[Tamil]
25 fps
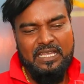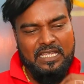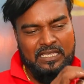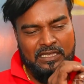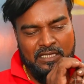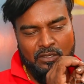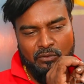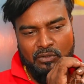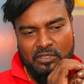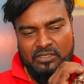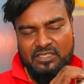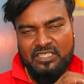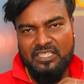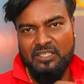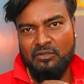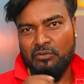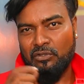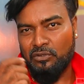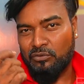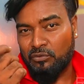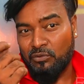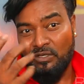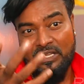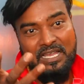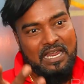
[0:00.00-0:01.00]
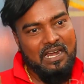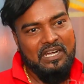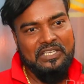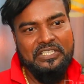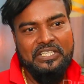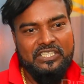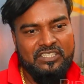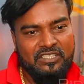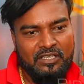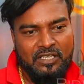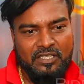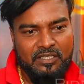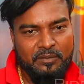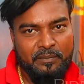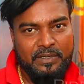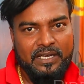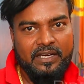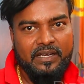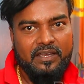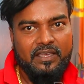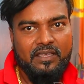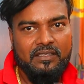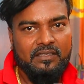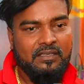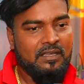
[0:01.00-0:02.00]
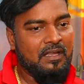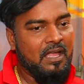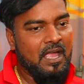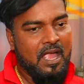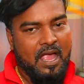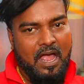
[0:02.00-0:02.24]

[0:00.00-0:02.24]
எந்த ஒரு சின்ன ஒரு துளி ஆல்ட்ரேஷன் எதுவுமே கிடையாது